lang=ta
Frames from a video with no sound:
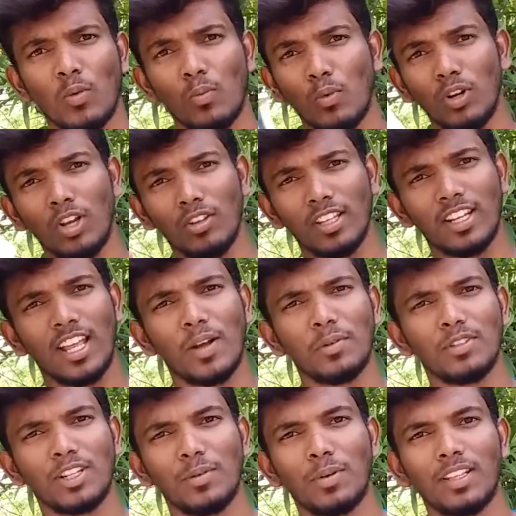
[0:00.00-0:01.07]
மூணாவது என்ன
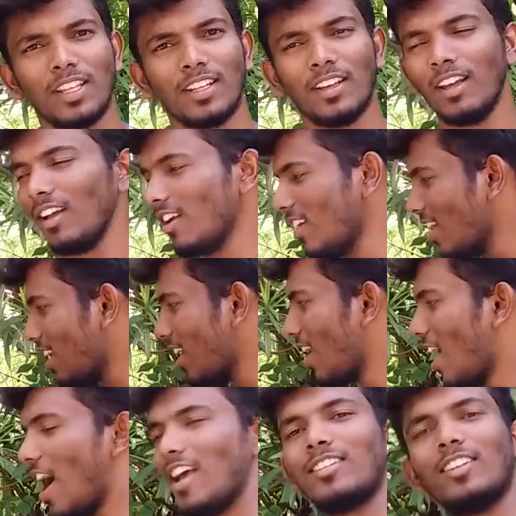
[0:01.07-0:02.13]
அப்படின்னு சொல்லி பார்த்தீங்கன்னா
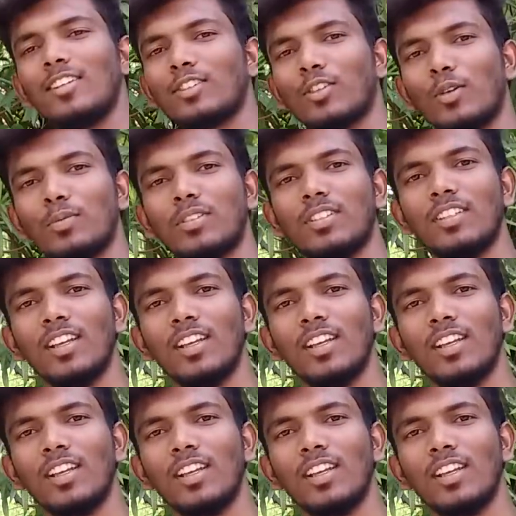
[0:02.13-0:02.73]
ஆசிலோஸ்கோப்ஸ்